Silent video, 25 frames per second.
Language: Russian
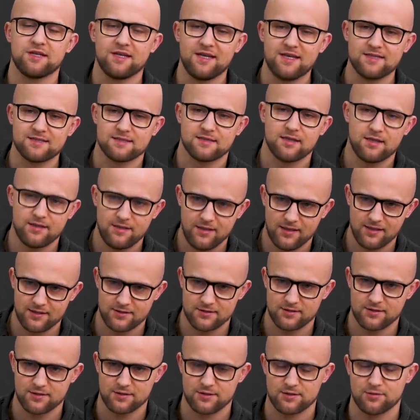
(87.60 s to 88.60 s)
есть
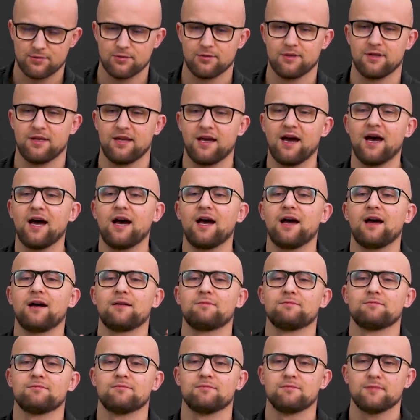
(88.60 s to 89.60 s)
надежда, что
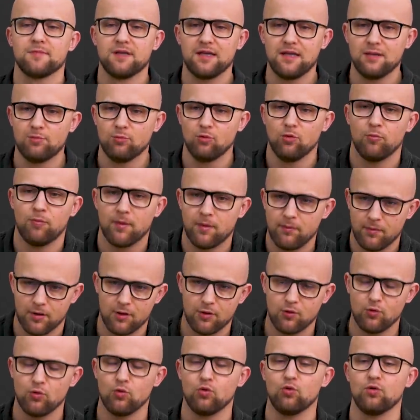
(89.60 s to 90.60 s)
я ему
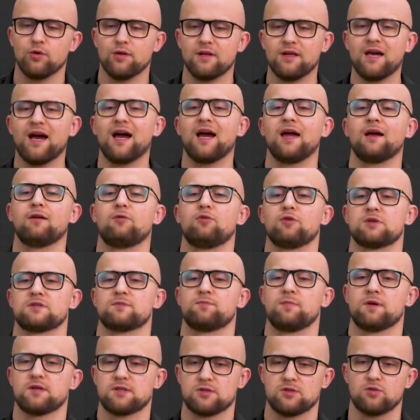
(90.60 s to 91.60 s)
помогу, я его
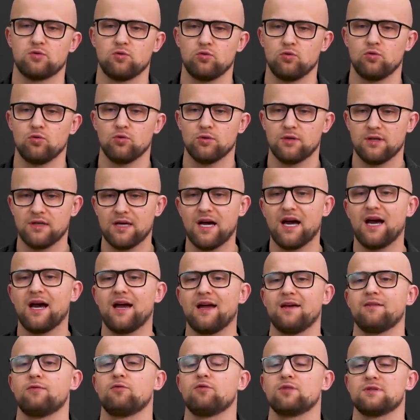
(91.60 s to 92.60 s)
спасу, я
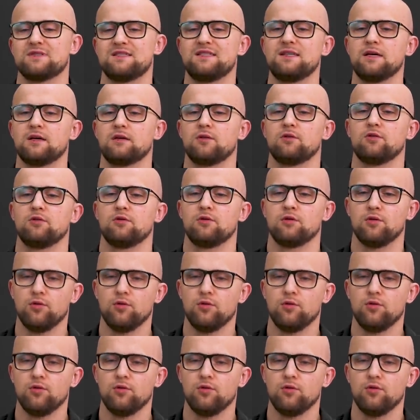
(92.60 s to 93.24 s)
его сделаю